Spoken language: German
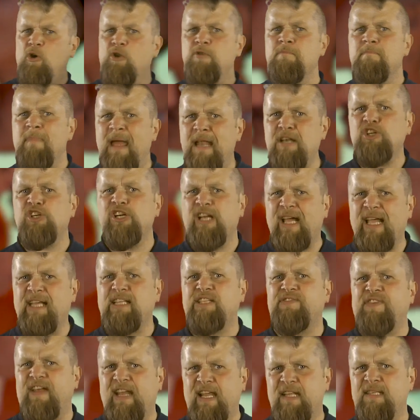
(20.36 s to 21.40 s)
und
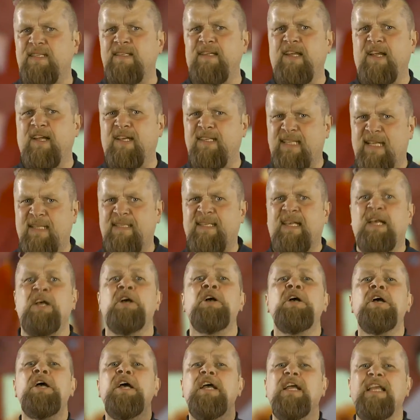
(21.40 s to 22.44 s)
menschenrechtsverletzenden Gesetze
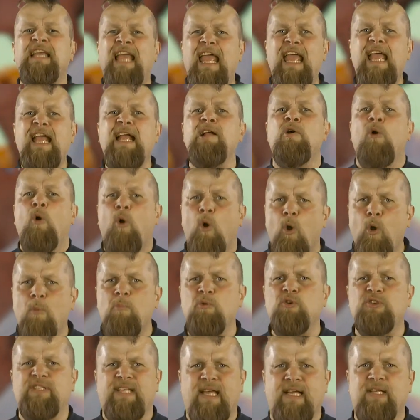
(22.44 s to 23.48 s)
gegen
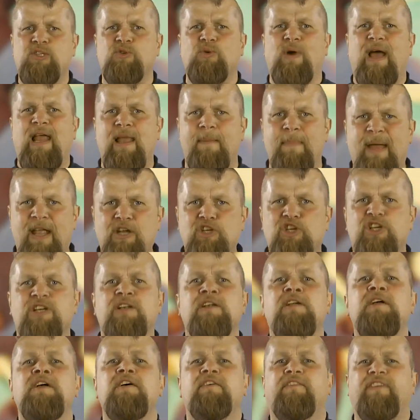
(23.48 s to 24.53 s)
homosexuelle
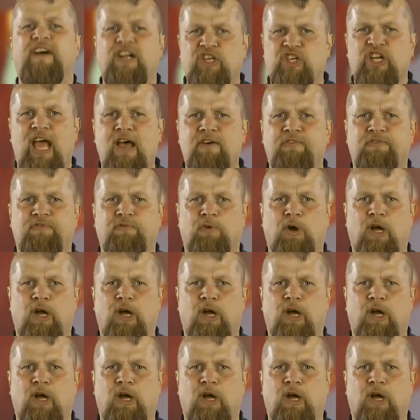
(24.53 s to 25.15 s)
Menschen verschärft